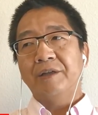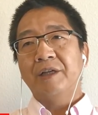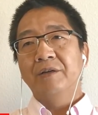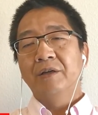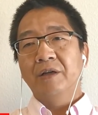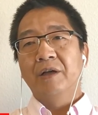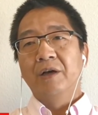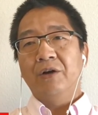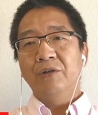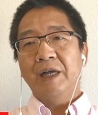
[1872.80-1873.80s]
呃
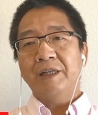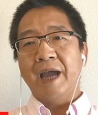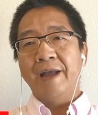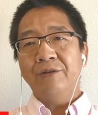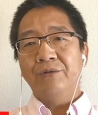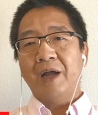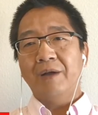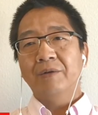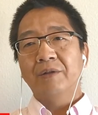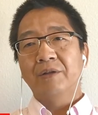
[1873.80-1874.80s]
后来田畴他
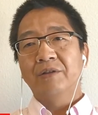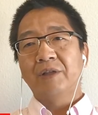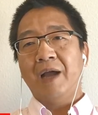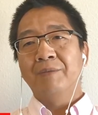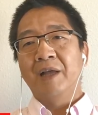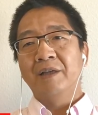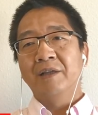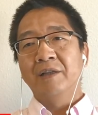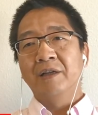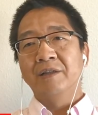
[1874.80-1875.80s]
他们那些
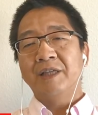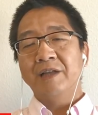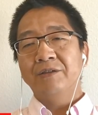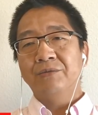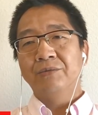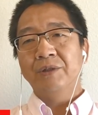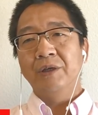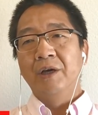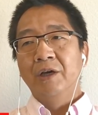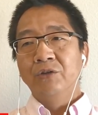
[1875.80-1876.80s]
人的阶级兄弟，
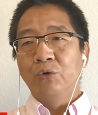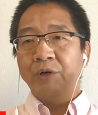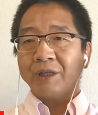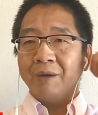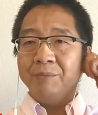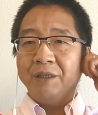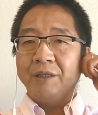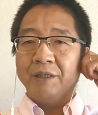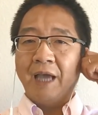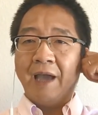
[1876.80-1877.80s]
有非常密
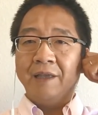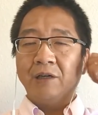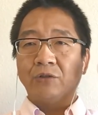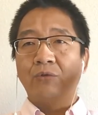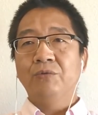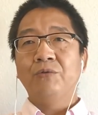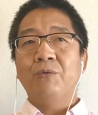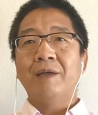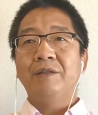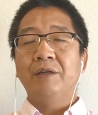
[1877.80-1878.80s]
切的联姻和通婚
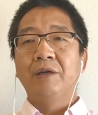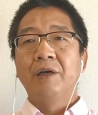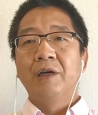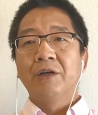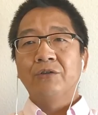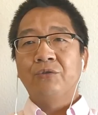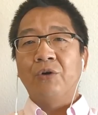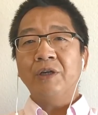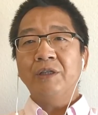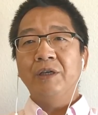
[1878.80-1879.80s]
关系，
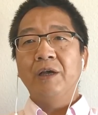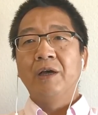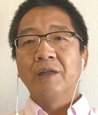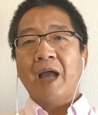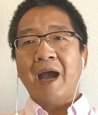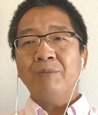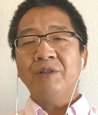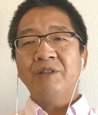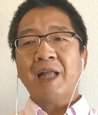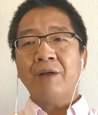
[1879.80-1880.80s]
所以他
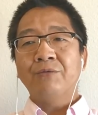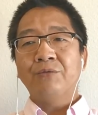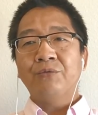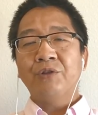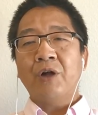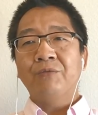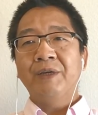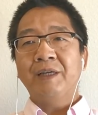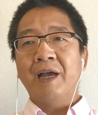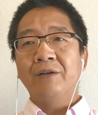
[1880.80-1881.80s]
们一旦遇到
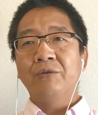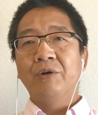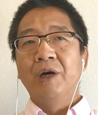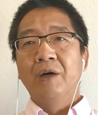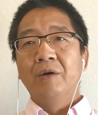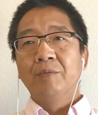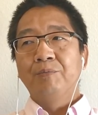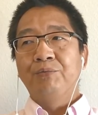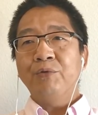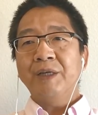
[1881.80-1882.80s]
危险的时候。
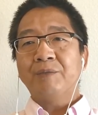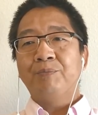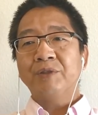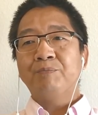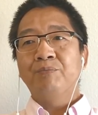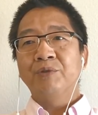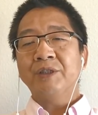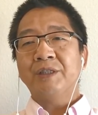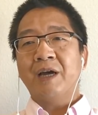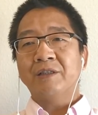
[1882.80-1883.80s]
不会，不是不
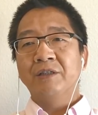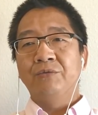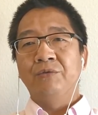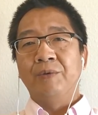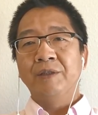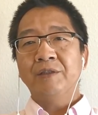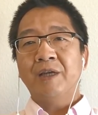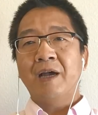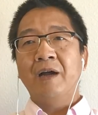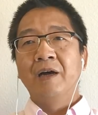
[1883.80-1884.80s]
是像是宇文氏
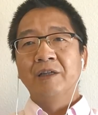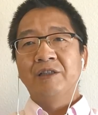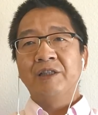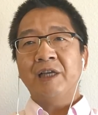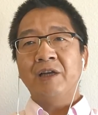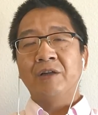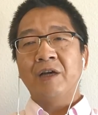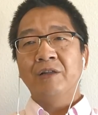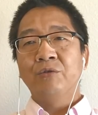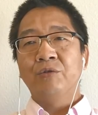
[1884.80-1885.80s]
那样直接了
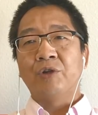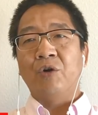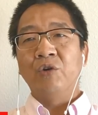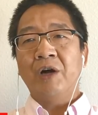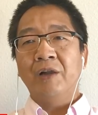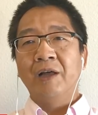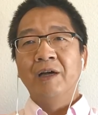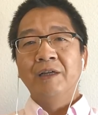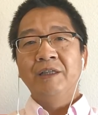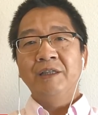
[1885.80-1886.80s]
当的就去投靠了
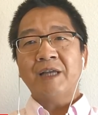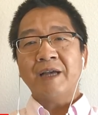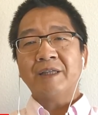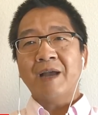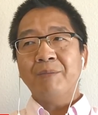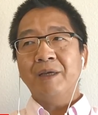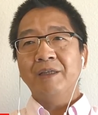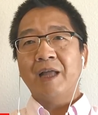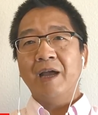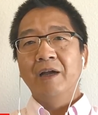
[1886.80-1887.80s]
阴山山脉一
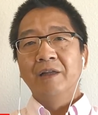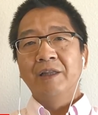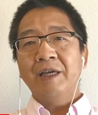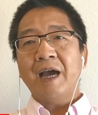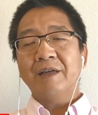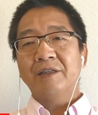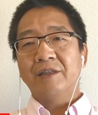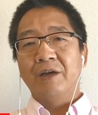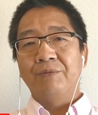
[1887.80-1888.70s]
带内亚色彩